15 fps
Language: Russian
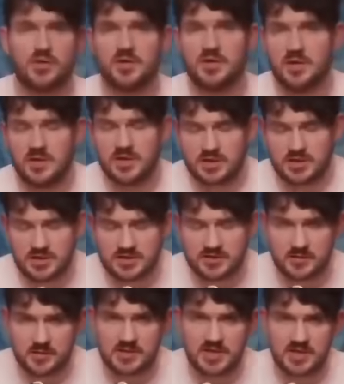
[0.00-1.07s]
Все э,
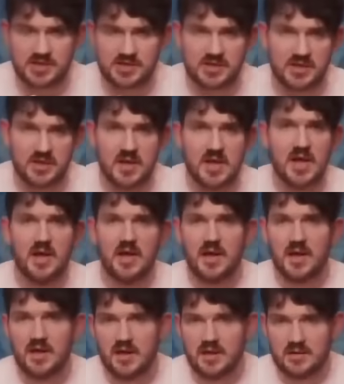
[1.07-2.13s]
решится в ближайшие
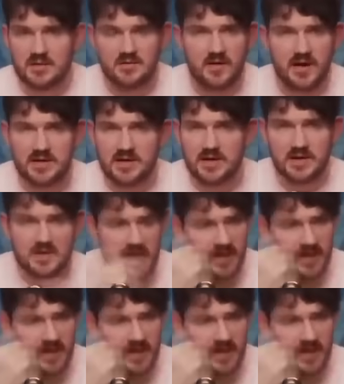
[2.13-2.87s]
э, 2-3